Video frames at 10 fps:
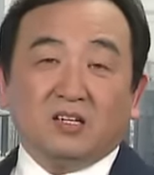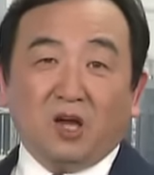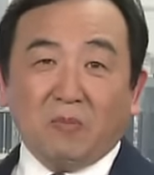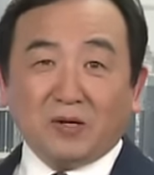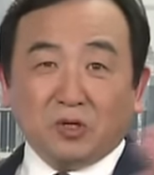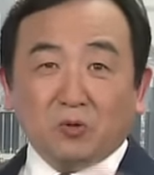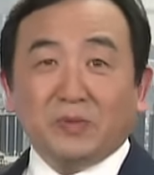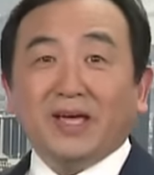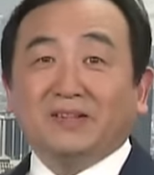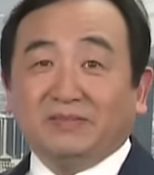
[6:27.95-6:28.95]
老板露
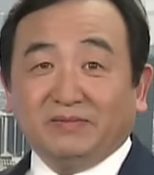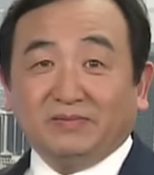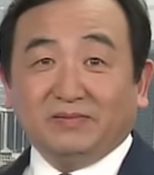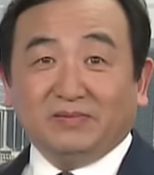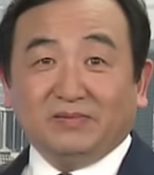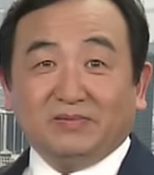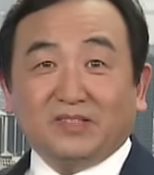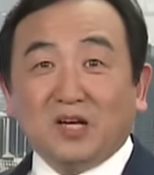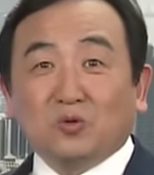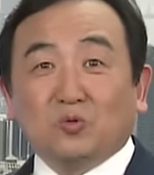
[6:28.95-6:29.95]
面了，
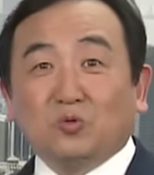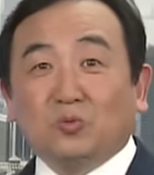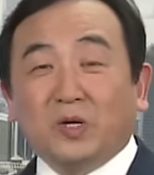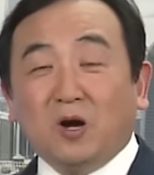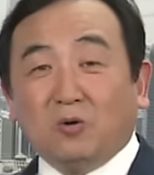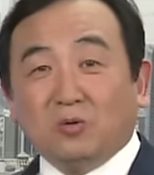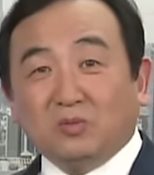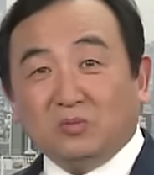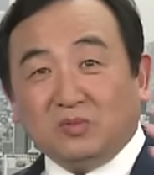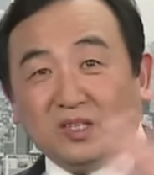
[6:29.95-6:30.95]
但股票
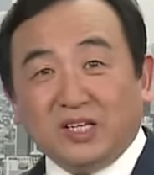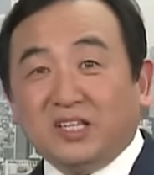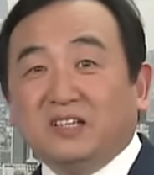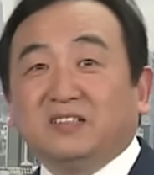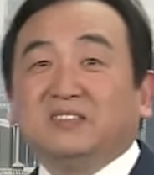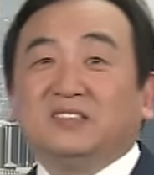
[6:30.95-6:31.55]
跌停